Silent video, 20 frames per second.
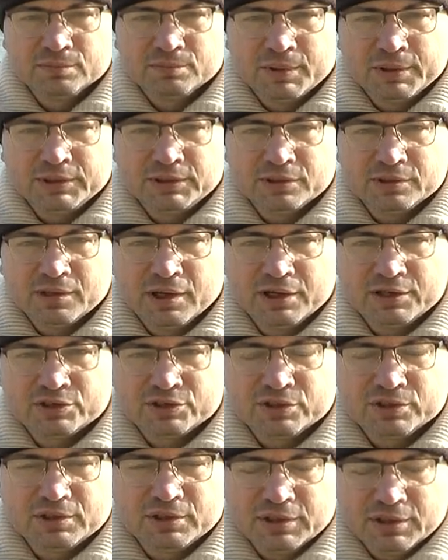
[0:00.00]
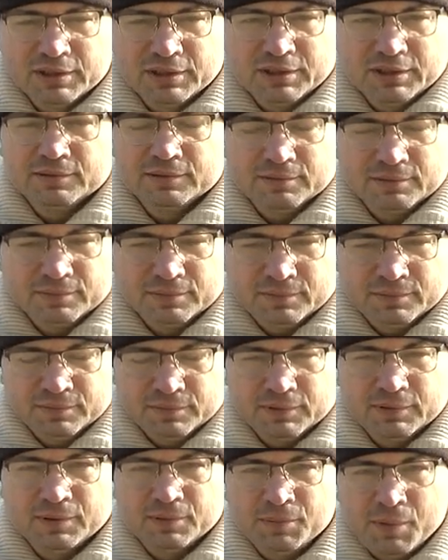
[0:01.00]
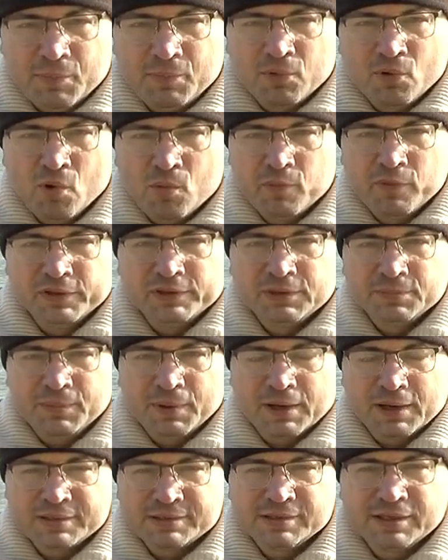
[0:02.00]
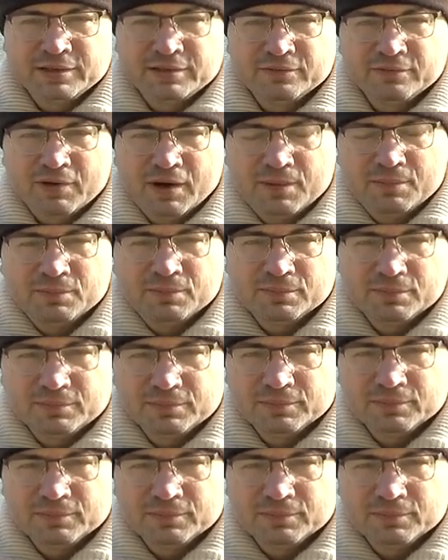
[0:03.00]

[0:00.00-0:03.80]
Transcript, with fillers: пойти дальше, э, попробовать и показать вам,